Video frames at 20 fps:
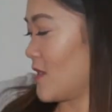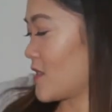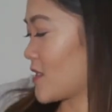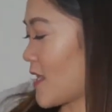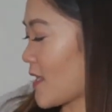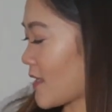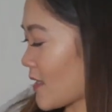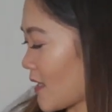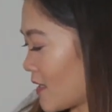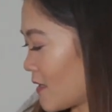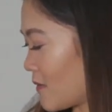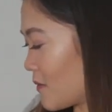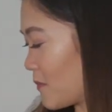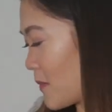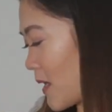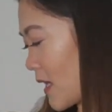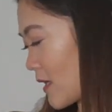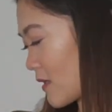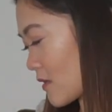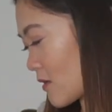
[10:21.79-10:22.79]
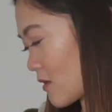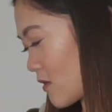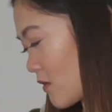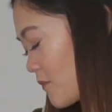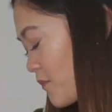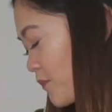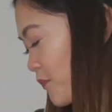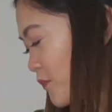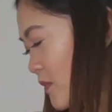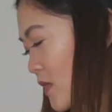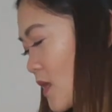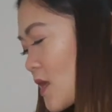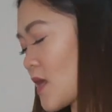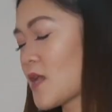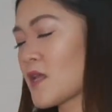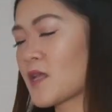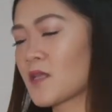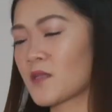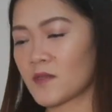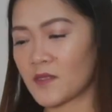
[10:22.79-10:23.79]
Second bag ko.
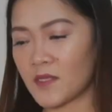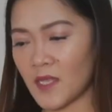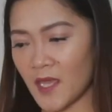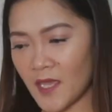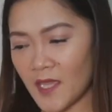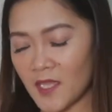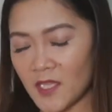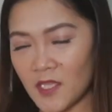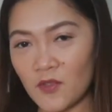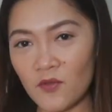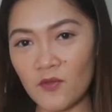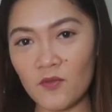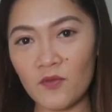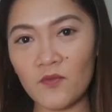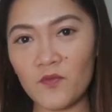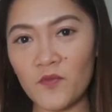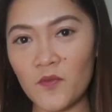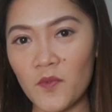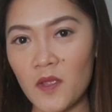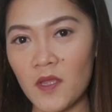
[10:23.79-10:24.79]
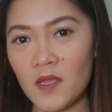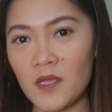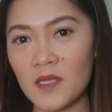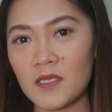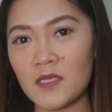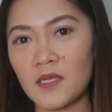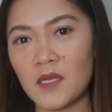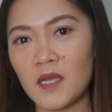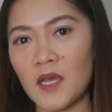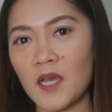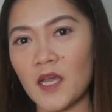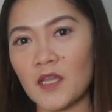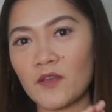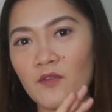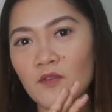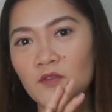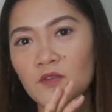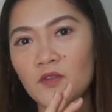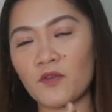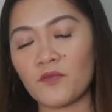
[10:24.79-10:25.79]
Then, yung
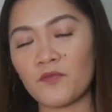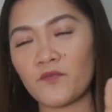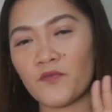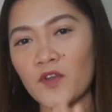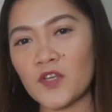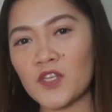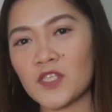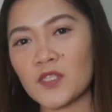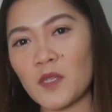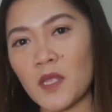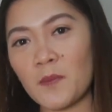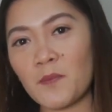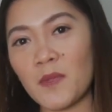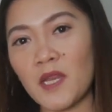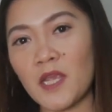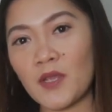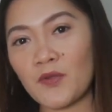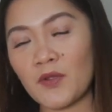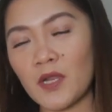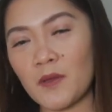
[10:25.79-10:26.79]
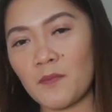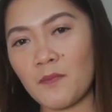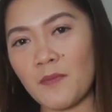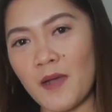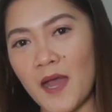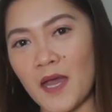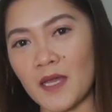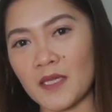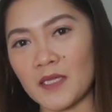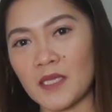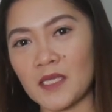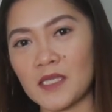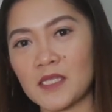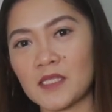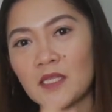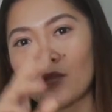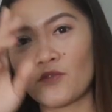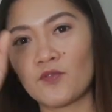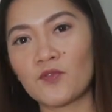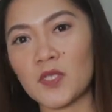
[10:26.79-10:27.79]
ano, yung first na bili ko na bag is
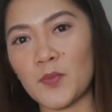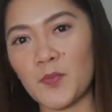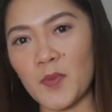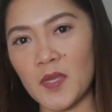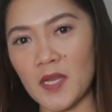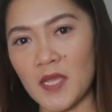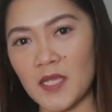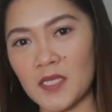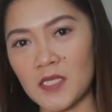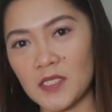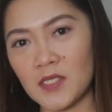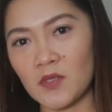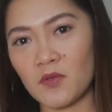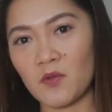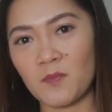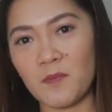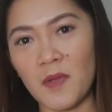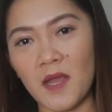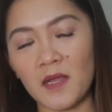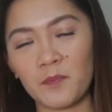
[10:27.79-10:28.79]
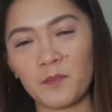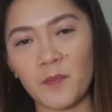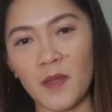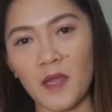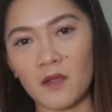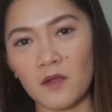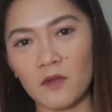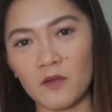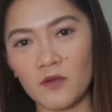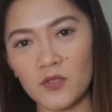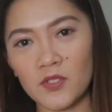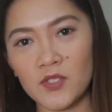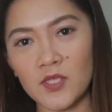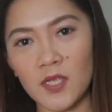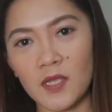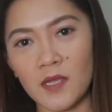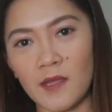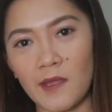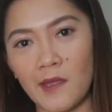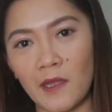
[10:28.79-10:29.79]
nandun sa Pinas, yung backpack ko,
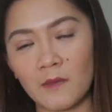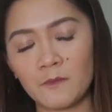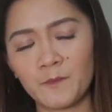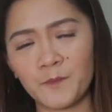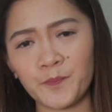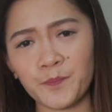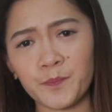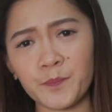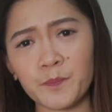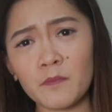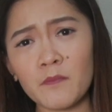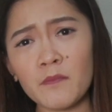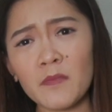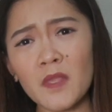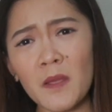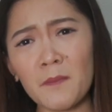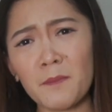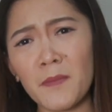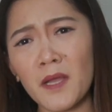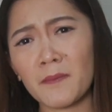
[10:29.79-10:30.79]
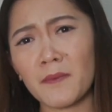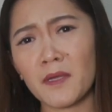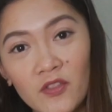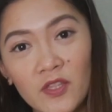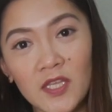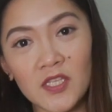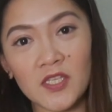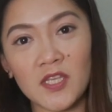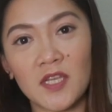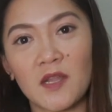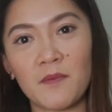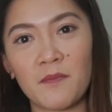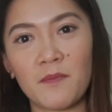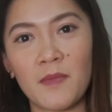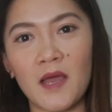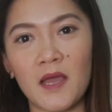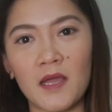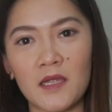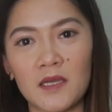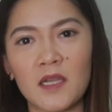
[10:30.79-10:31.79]
tsaka backpack na siya na
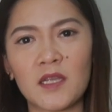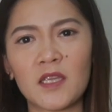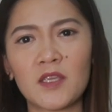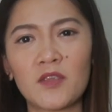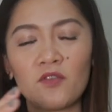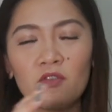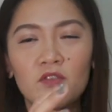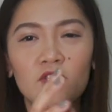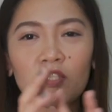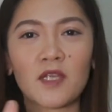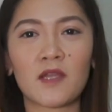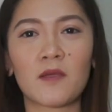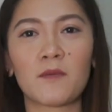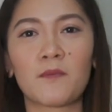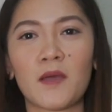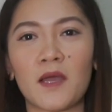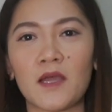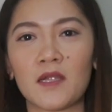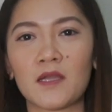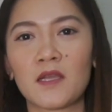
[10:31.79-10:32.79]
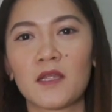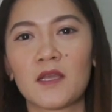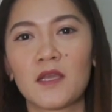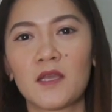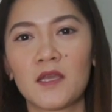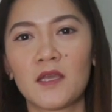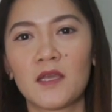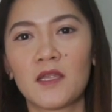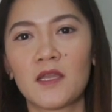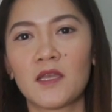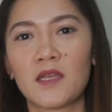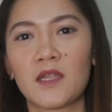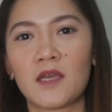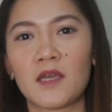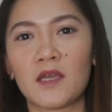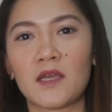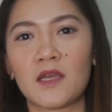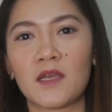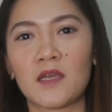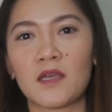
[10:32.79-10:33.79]
bag, na cute siya nga bag, na
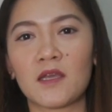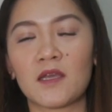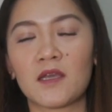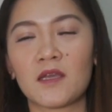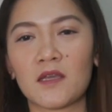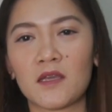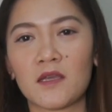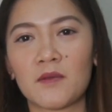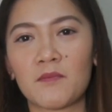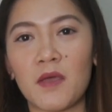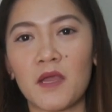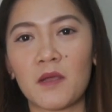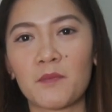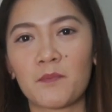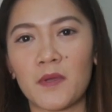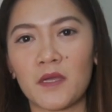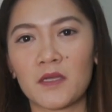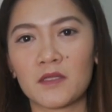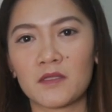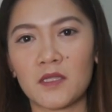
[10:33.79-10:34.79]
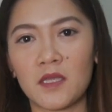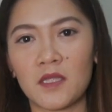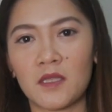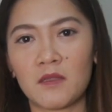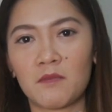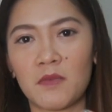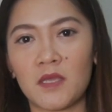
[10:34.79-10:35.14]
backpack din.